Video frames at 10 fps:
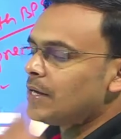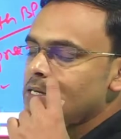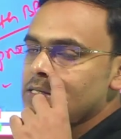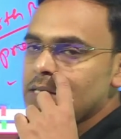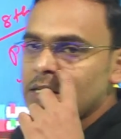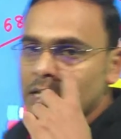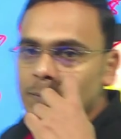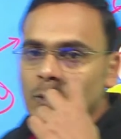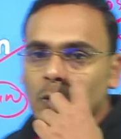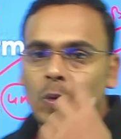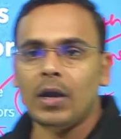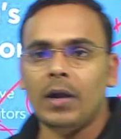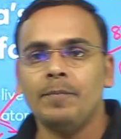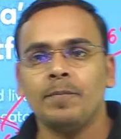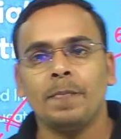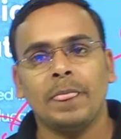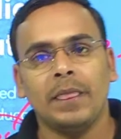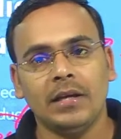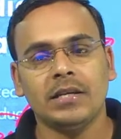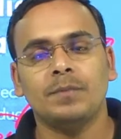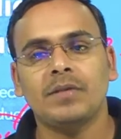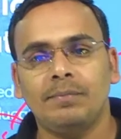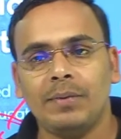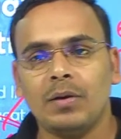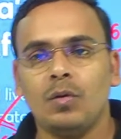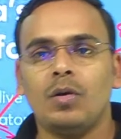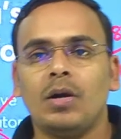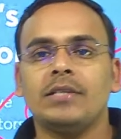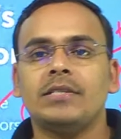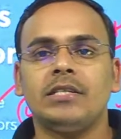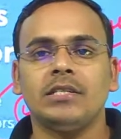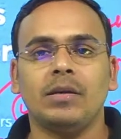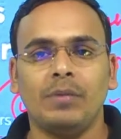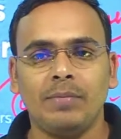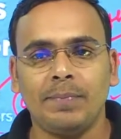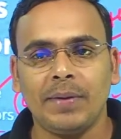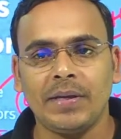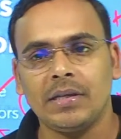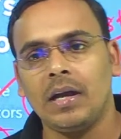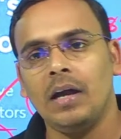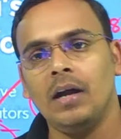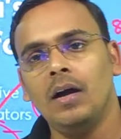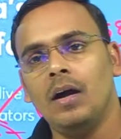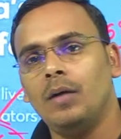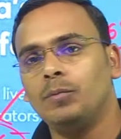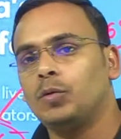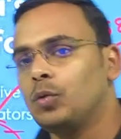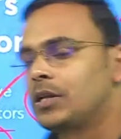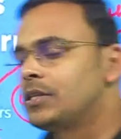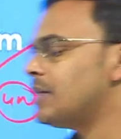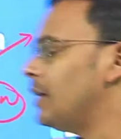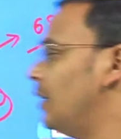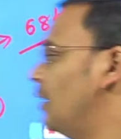का जैसे ही आप लोगों का एग्ज़ाम संपन्न होगा सिक्सटी सेवन का हम तुरंत से